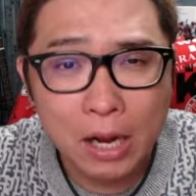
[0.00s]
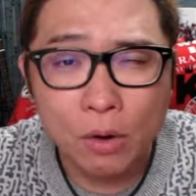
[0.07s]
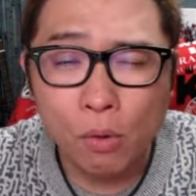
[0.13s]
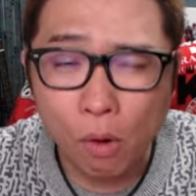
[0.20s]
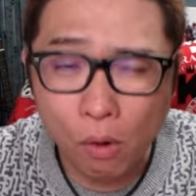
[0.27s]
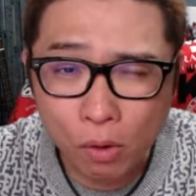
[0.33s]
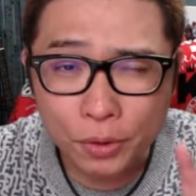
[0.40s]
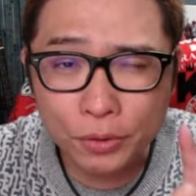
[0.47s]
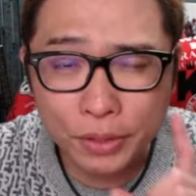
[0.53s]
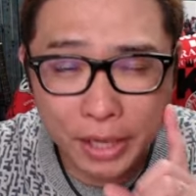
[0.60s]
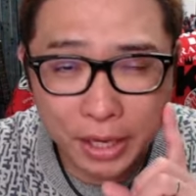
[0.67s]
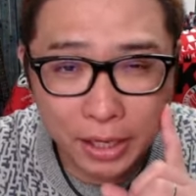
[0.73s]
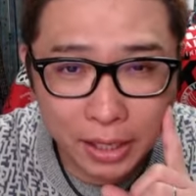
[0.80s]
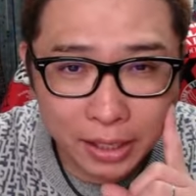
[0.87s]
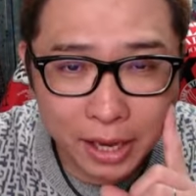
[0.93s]
こういう
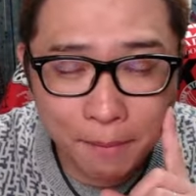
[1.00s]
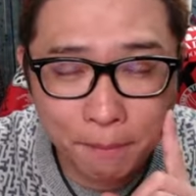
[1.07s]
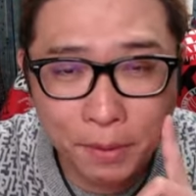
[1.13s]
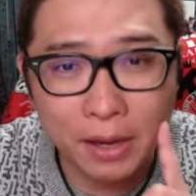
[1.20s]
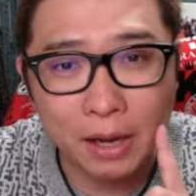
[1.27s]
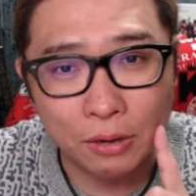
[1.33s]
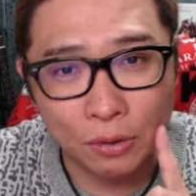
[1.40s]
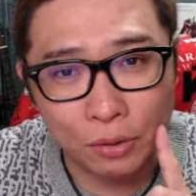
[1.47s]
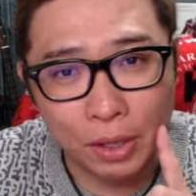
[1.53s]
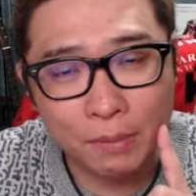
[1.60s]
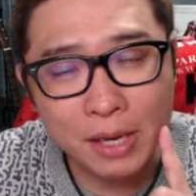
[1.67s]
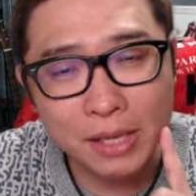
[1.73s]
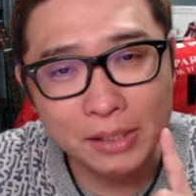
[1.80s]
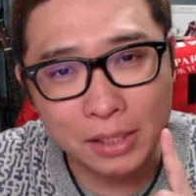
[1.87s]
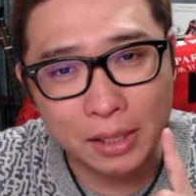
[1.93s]
ね、キャンペーンがあるとね、
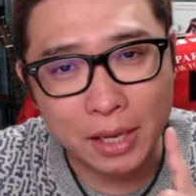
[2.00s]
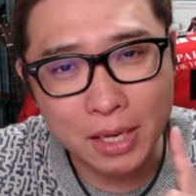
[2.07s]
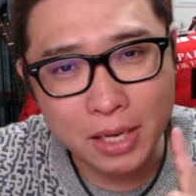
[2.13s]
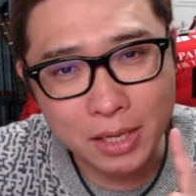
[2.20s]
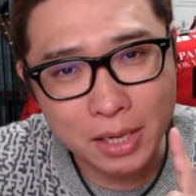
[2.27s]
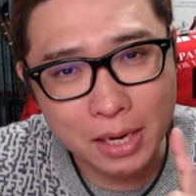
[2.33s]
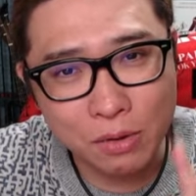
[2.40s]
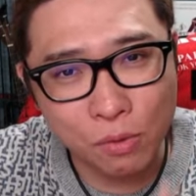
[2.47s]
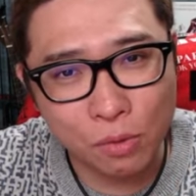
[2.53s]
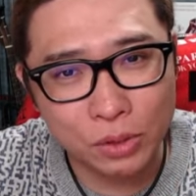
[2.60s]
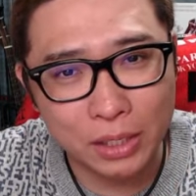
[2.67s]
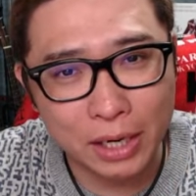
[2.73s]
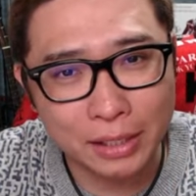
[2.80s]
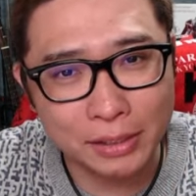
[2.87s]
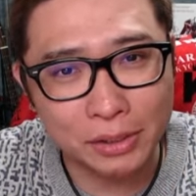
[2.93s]
皆さんね、一旦口座
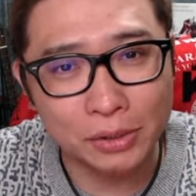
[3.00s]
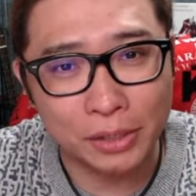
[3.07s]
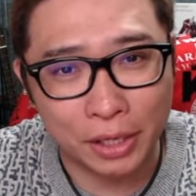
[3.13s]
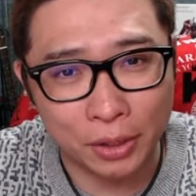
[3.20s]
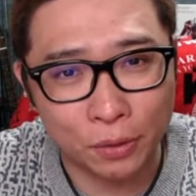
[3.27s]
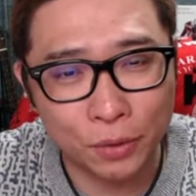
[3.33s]
開設するんだけど、